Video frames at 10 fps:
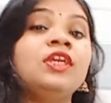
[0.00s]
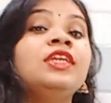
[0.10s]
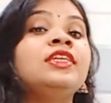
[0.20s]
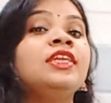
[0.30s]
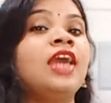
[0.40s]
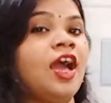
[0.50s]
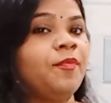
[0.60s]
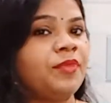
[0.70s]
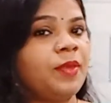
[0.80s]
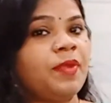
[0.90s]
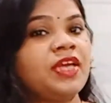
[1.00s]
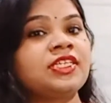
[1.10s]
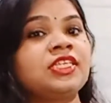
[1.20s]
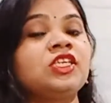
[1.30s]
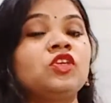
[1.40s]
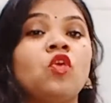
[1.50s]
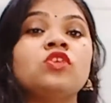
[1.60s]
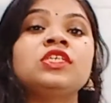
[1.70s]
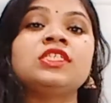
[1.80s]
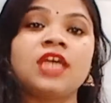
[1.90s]
कि आपके पास ऐसी कौन
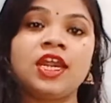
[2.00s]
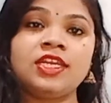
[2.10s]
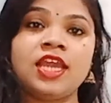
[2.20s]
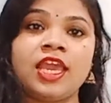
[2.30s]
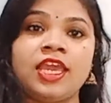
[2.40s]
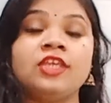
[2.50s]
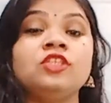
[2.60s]
सी साड़ियाँ हैं